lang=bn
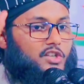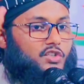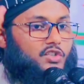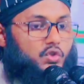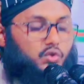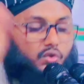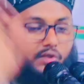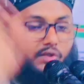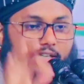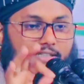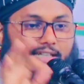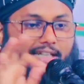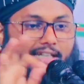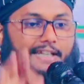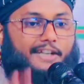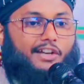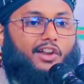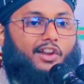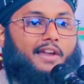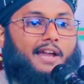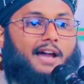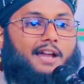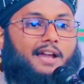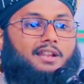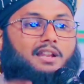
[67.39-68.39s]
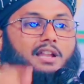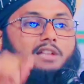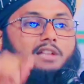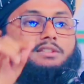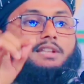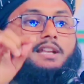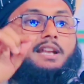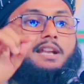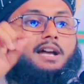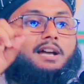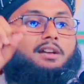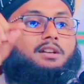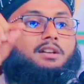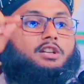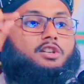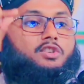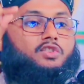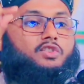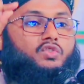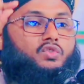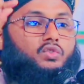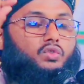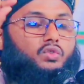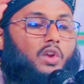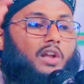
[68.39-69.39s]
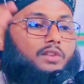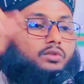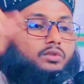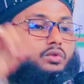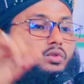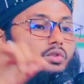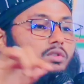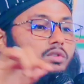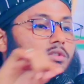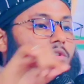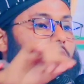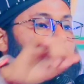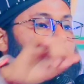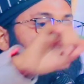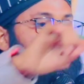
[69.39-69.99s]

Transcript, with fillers: শুধু এটাই নয় আল্লাহ তালা সুরাতুল